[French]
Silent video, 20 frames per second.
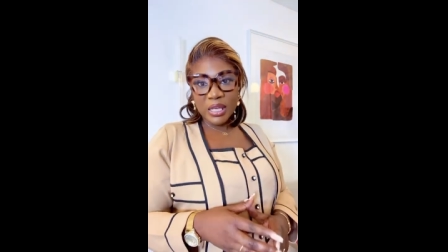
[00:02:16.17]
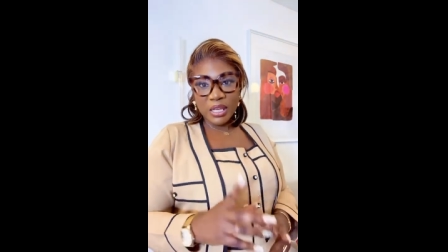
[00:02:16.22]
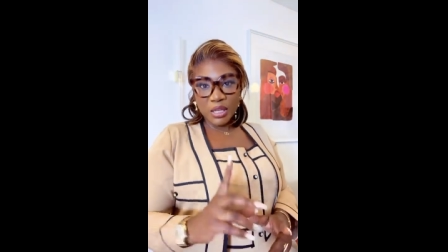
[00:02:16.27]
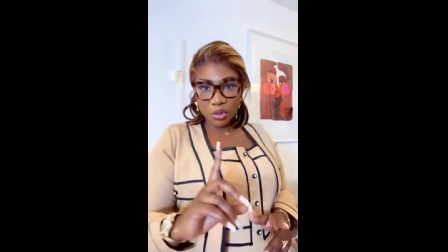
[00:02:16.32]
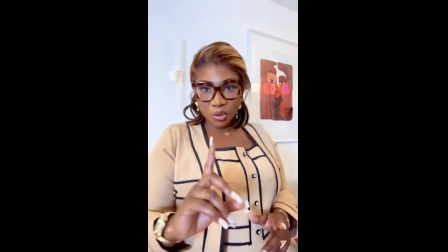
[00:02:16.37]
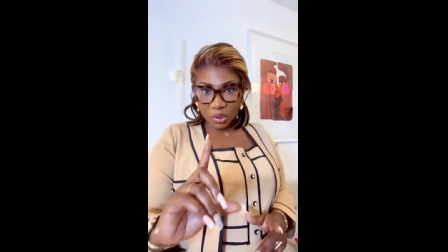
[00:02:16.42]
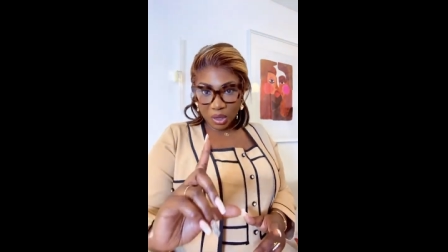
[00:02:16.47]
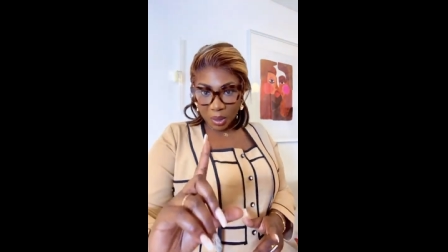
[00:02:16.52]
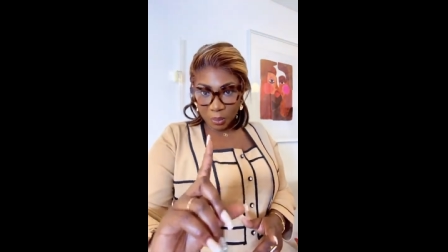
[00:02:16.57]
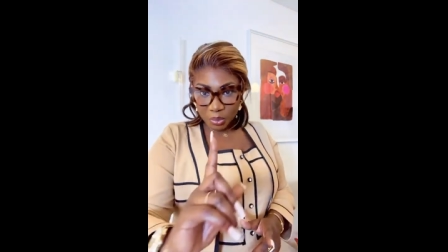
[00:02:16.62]

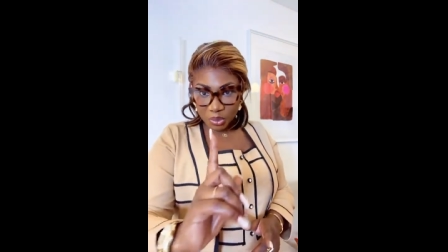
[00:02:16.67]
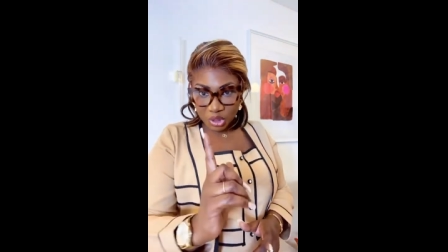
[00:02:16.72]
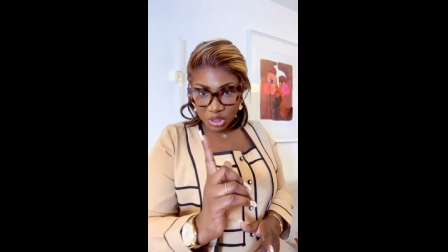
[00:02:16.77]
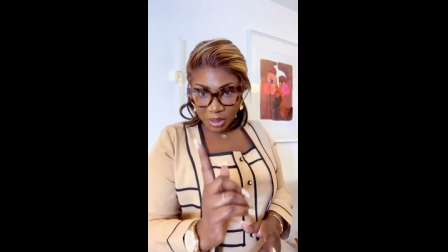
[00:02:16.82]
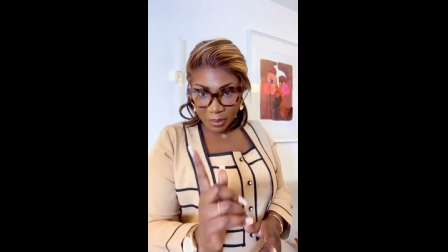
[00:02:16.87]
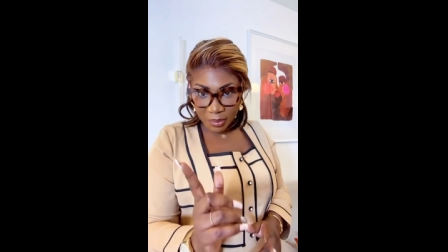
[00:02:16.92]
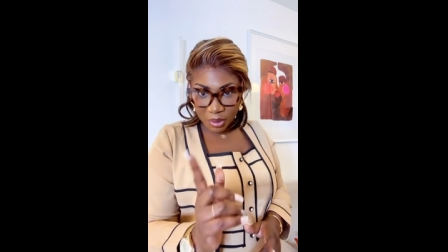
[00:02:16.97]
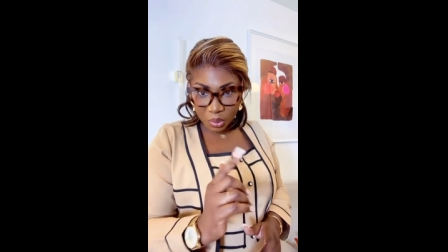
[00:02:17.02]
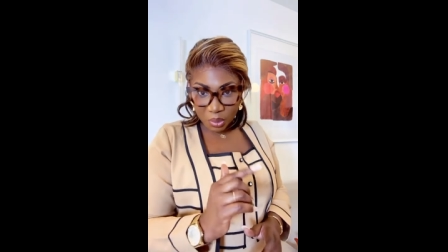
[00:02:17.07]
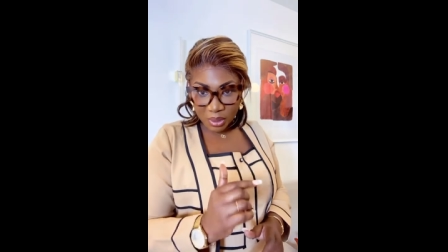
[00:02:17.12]
Il n'aura plus
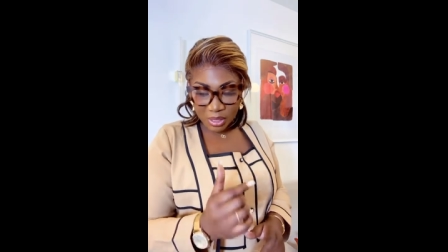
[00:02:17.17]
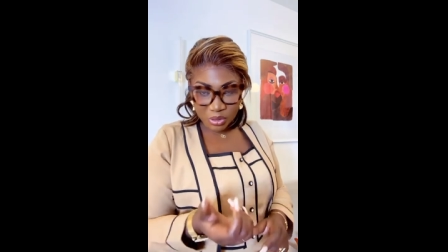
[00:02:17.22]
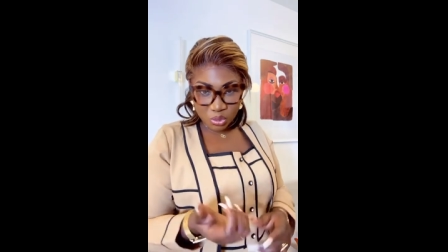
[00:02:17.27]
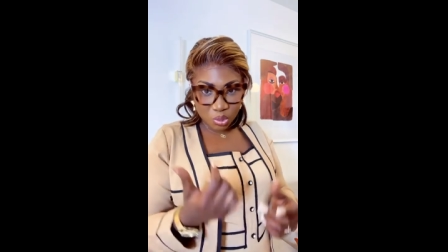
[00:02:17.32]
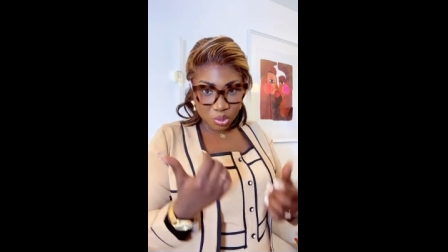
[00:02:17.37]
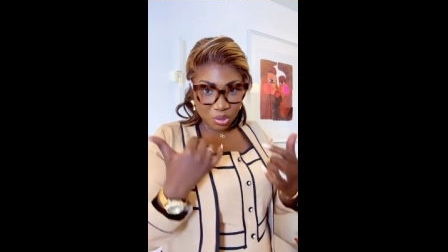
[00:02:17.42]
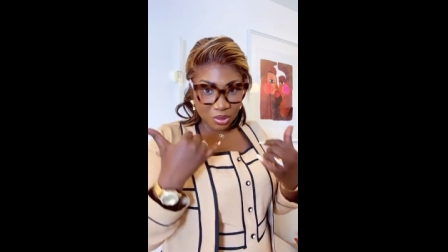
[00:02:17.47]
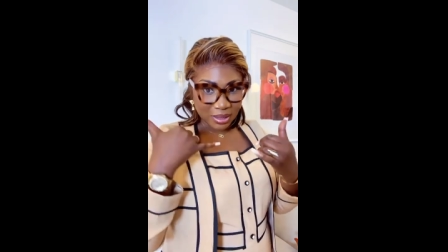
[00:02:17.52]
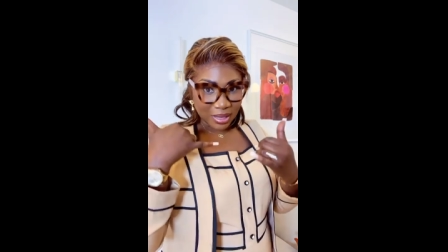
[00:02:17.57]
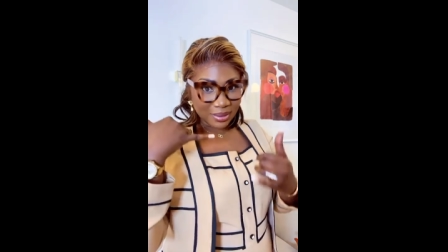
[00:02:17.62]
jamais l'occasion
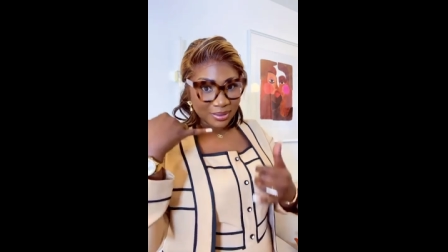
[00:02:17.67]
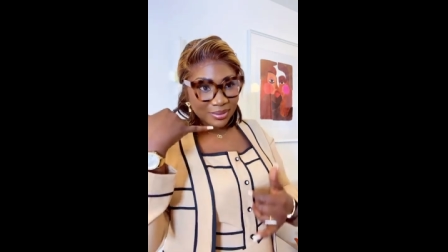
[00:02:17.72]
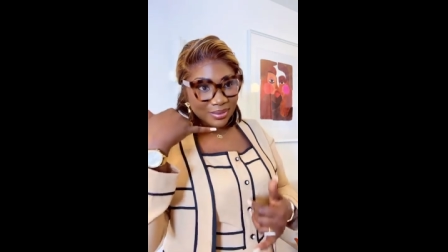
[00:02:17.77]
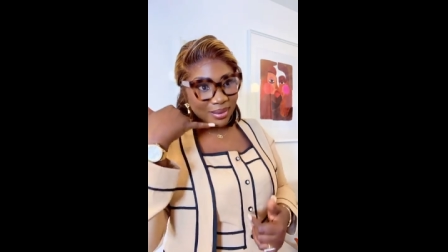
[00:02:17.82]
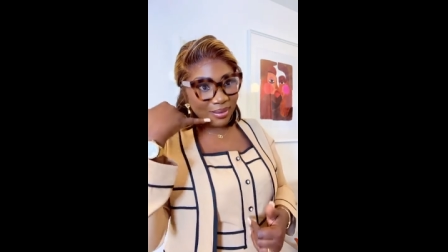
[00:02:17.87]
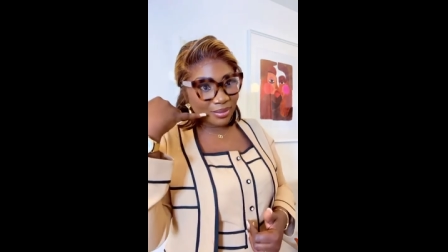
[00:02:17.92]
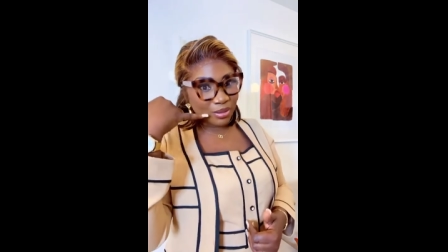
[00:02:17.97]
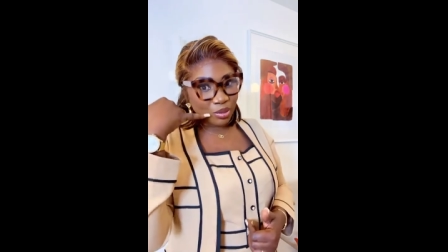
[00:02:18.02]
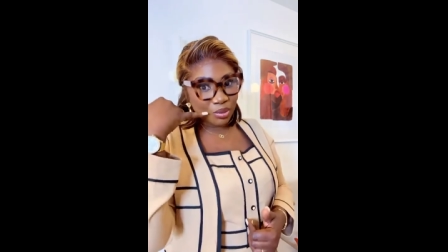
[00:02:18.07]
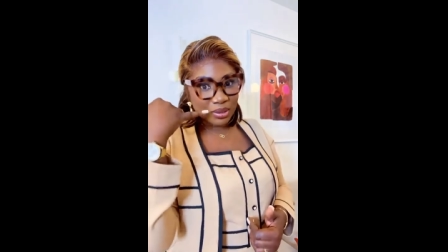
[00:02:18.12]
de
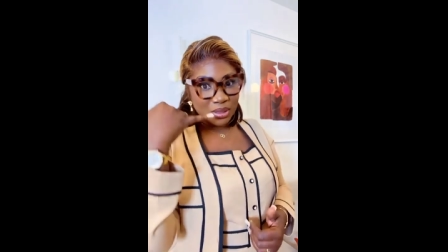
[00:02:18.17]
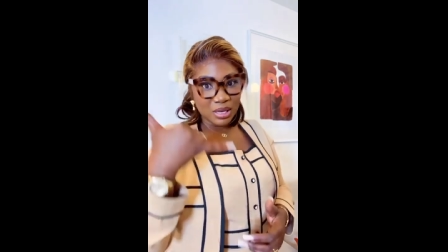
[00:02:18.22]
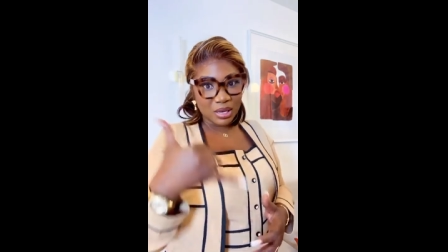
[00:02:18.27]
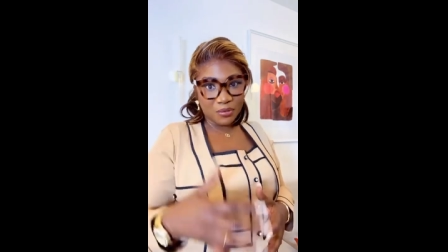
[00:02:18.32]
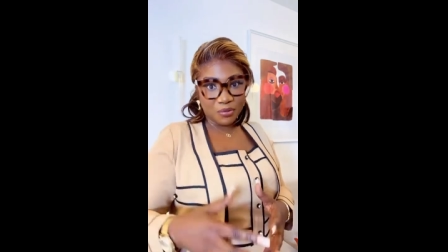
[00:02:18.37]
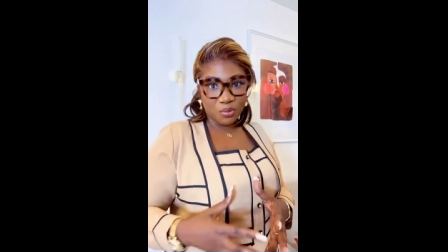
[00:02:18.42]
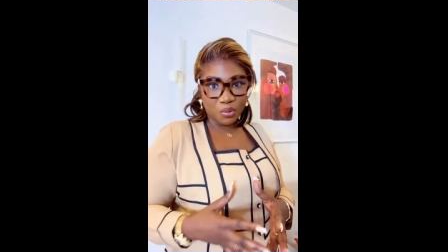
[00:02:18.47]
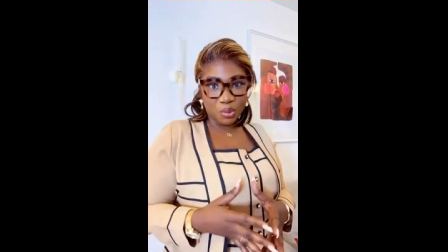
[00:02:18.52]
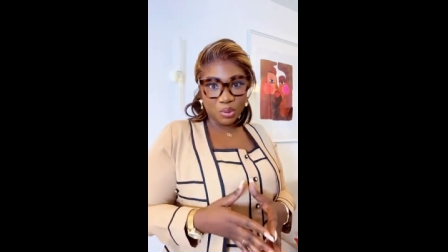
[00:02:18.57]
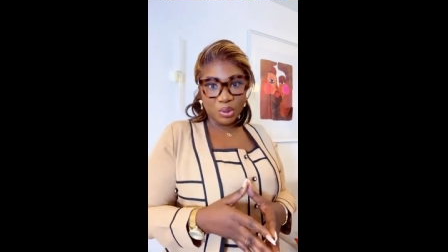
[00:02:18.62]
t'entendre au
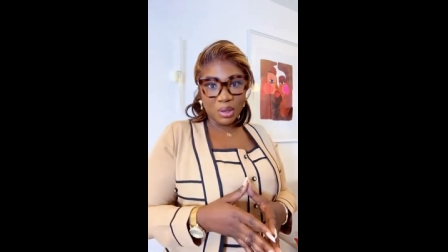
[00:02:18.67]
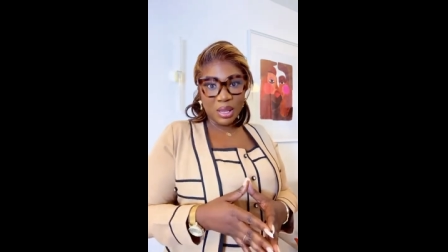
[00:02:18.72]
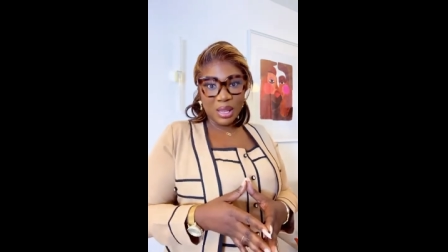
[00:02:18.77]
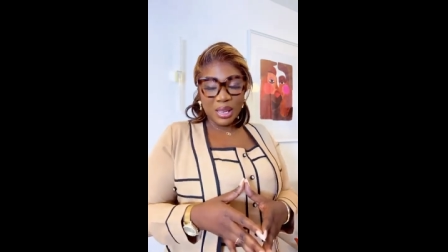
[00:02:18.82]
téléphone.